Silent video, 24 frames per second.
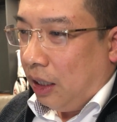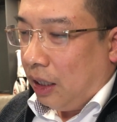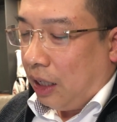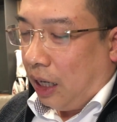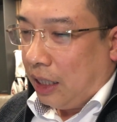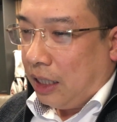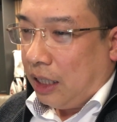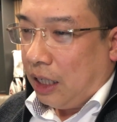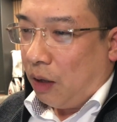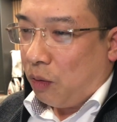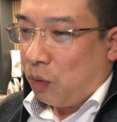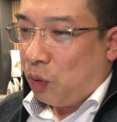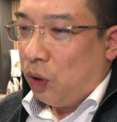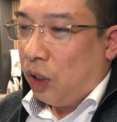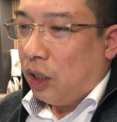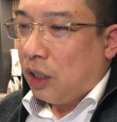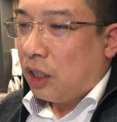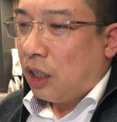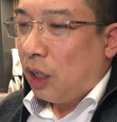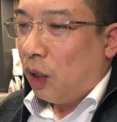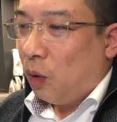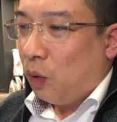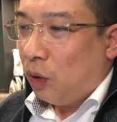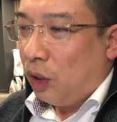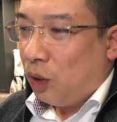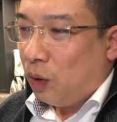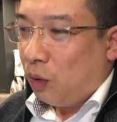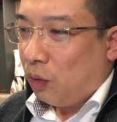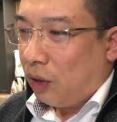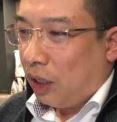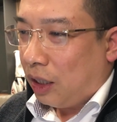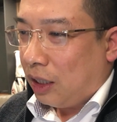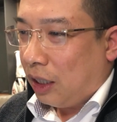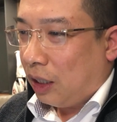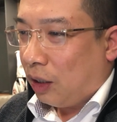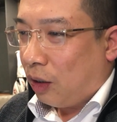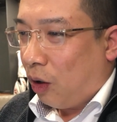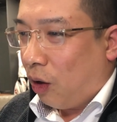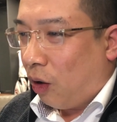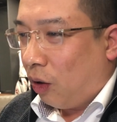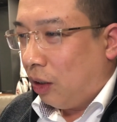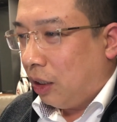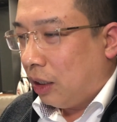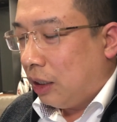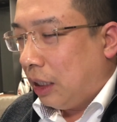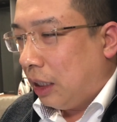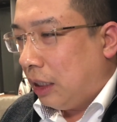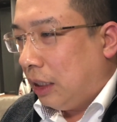anh chị học chuyên sâu thì chúng ta sẽ có
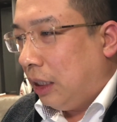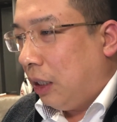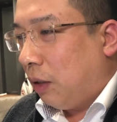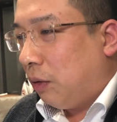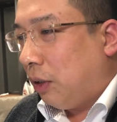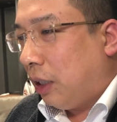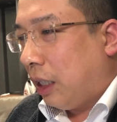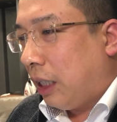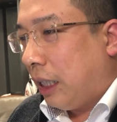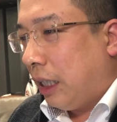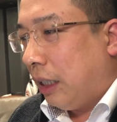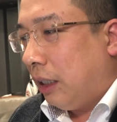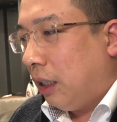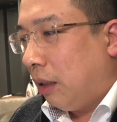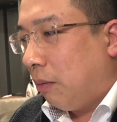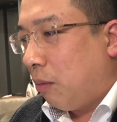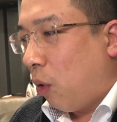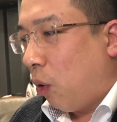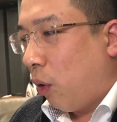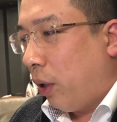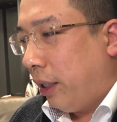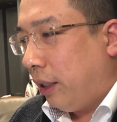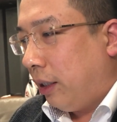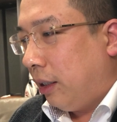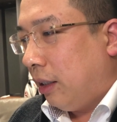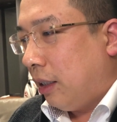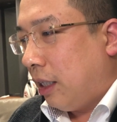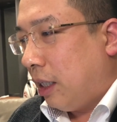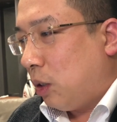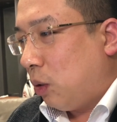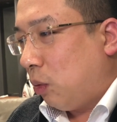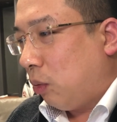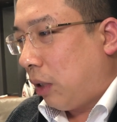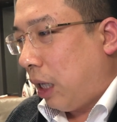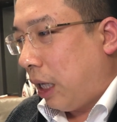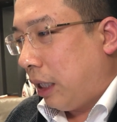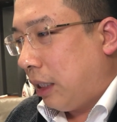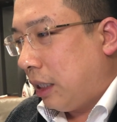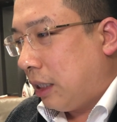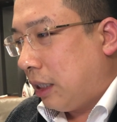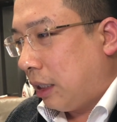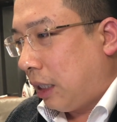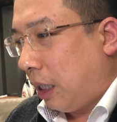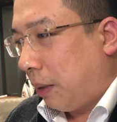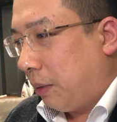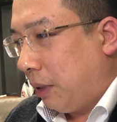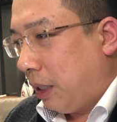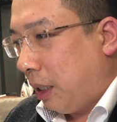được rất nhiều những cái kiến thức bổ ích để chúng ta thì
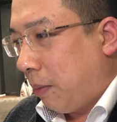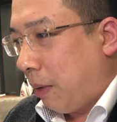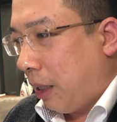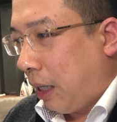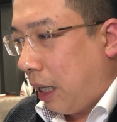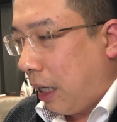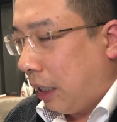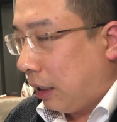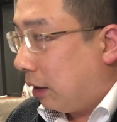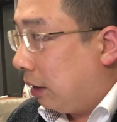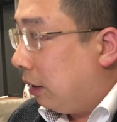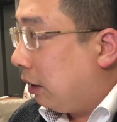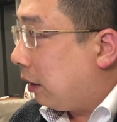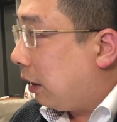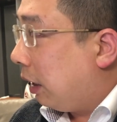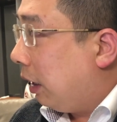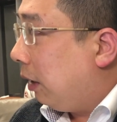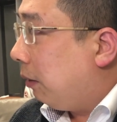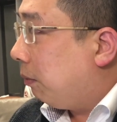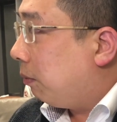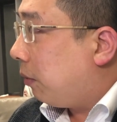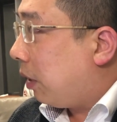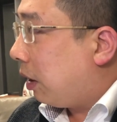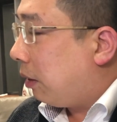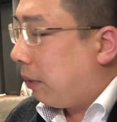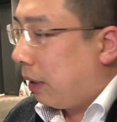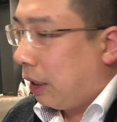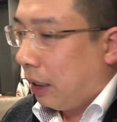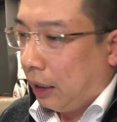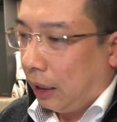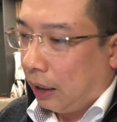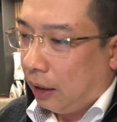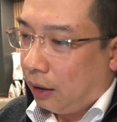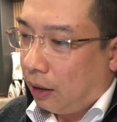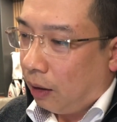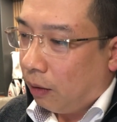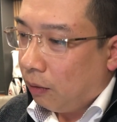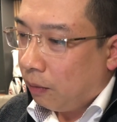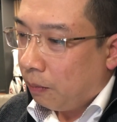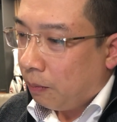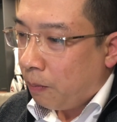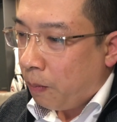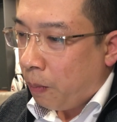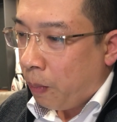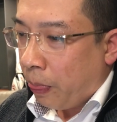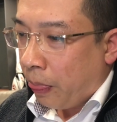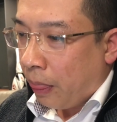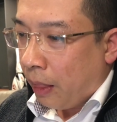trở thành người bán hàng tự tin và bán hàng thành công.
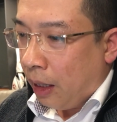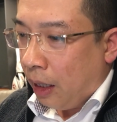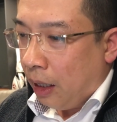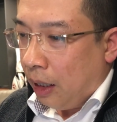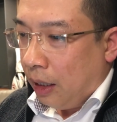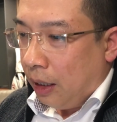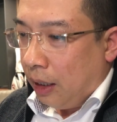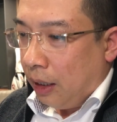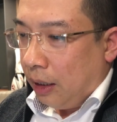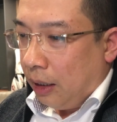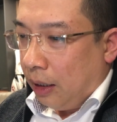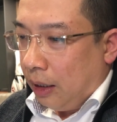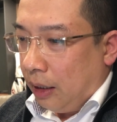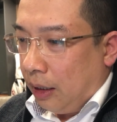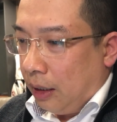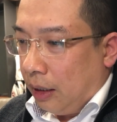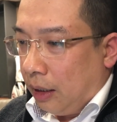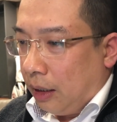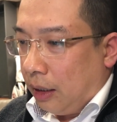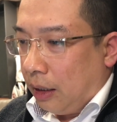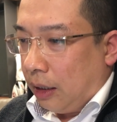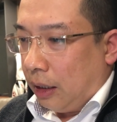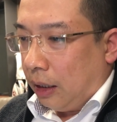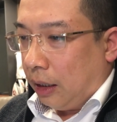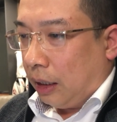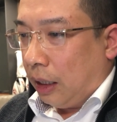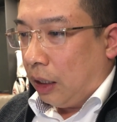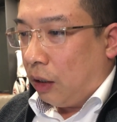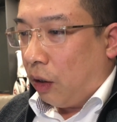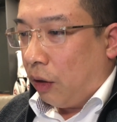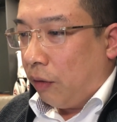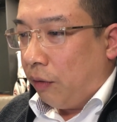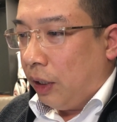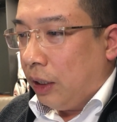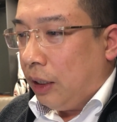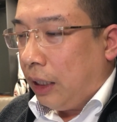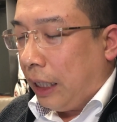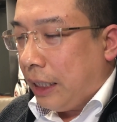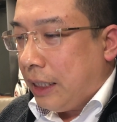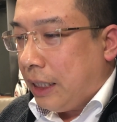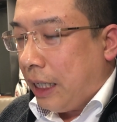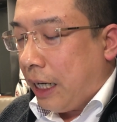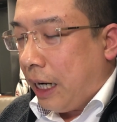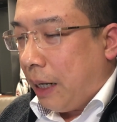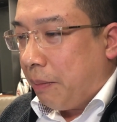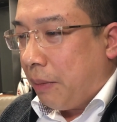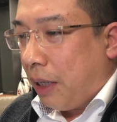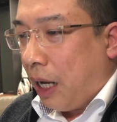À, thế còn với những anh
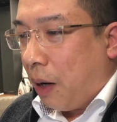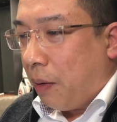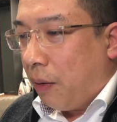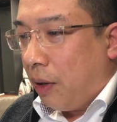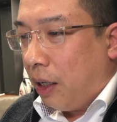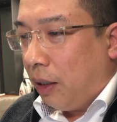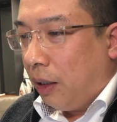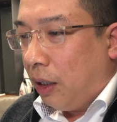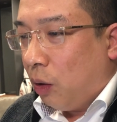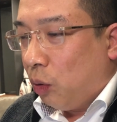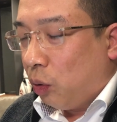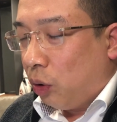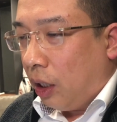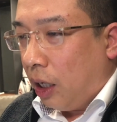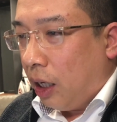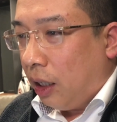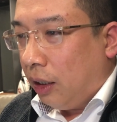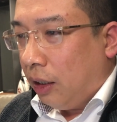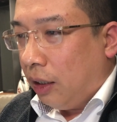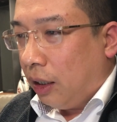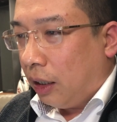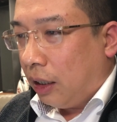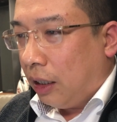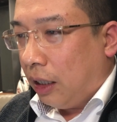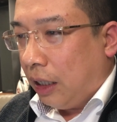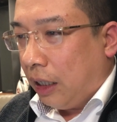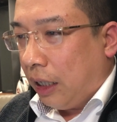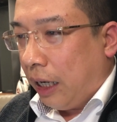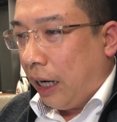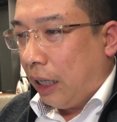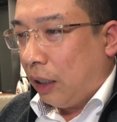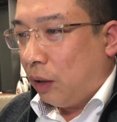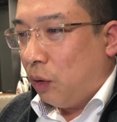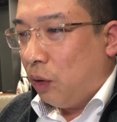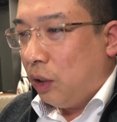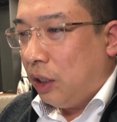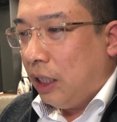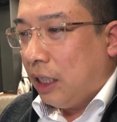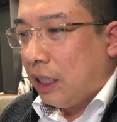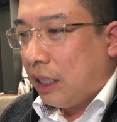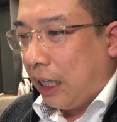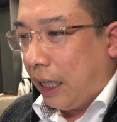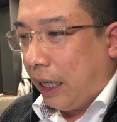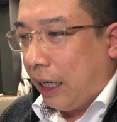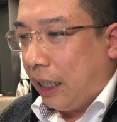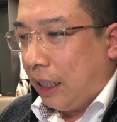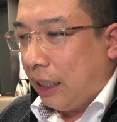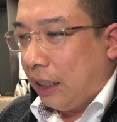chị em nào lần đầu tiên được ờ, nghe tôi chia
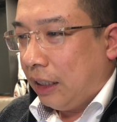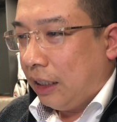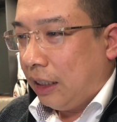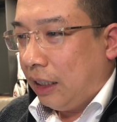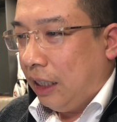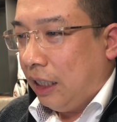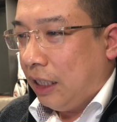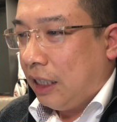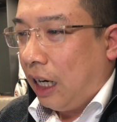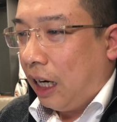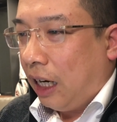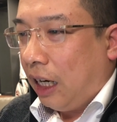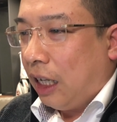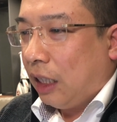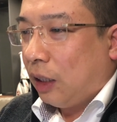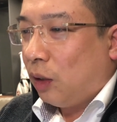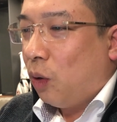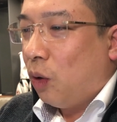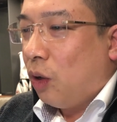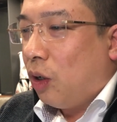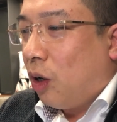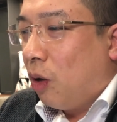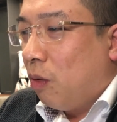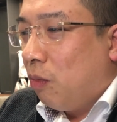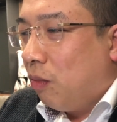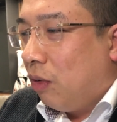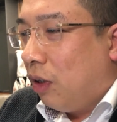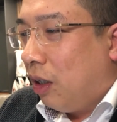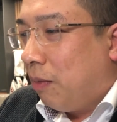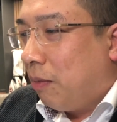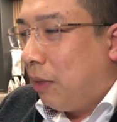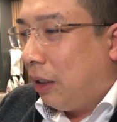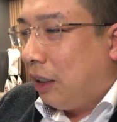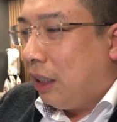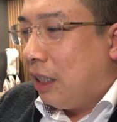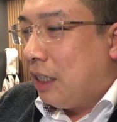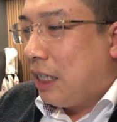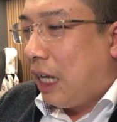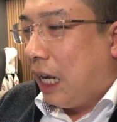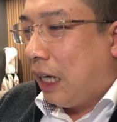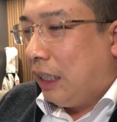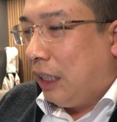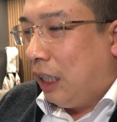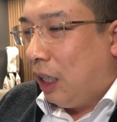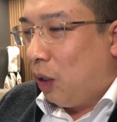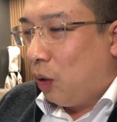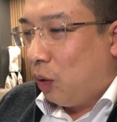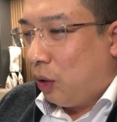sẻ thì chắc là tôi cũng không mất thời
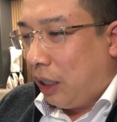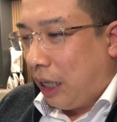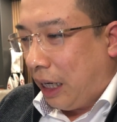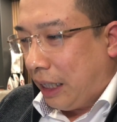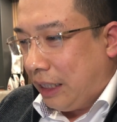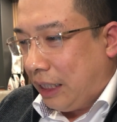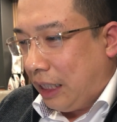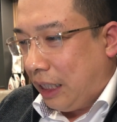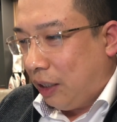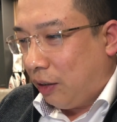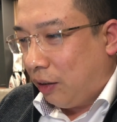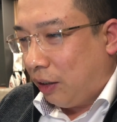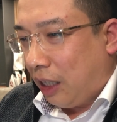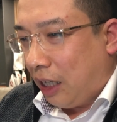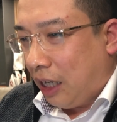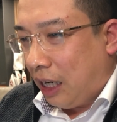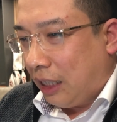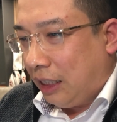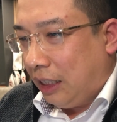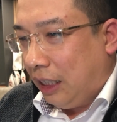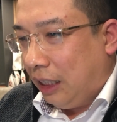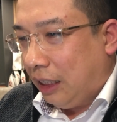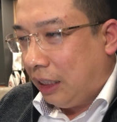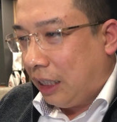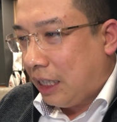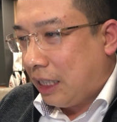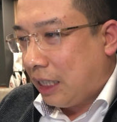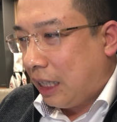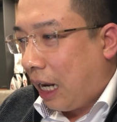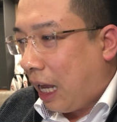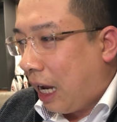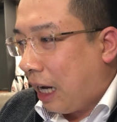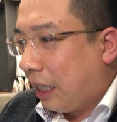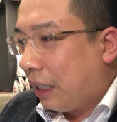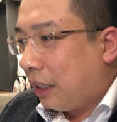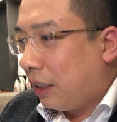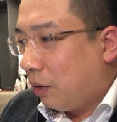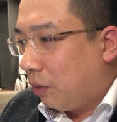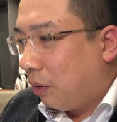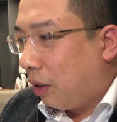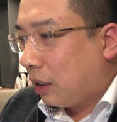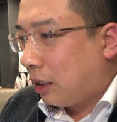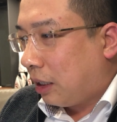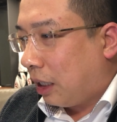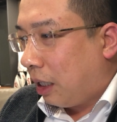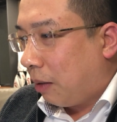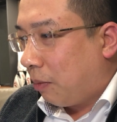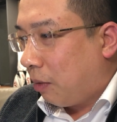gian nhiều thì anh chị có thể là nhìn cái slide đúng không
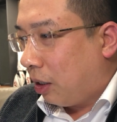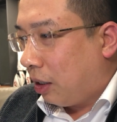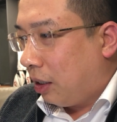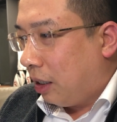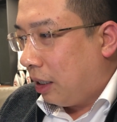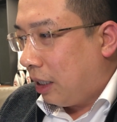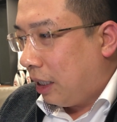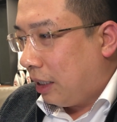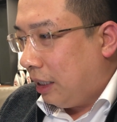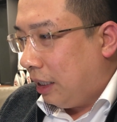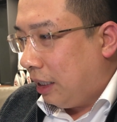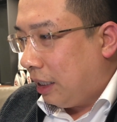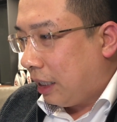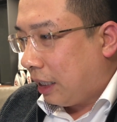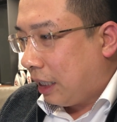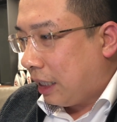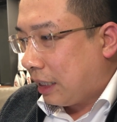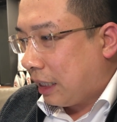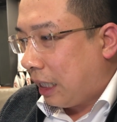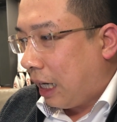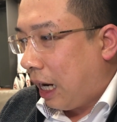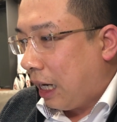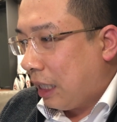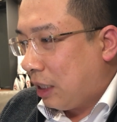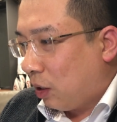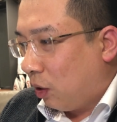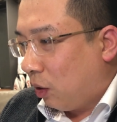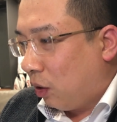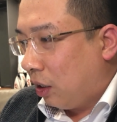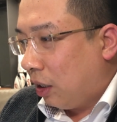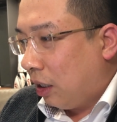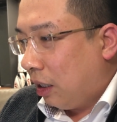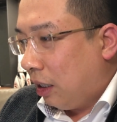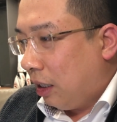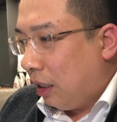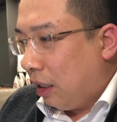ạ? Chắc là mọi người đã nhìn thấy cái slide rồi.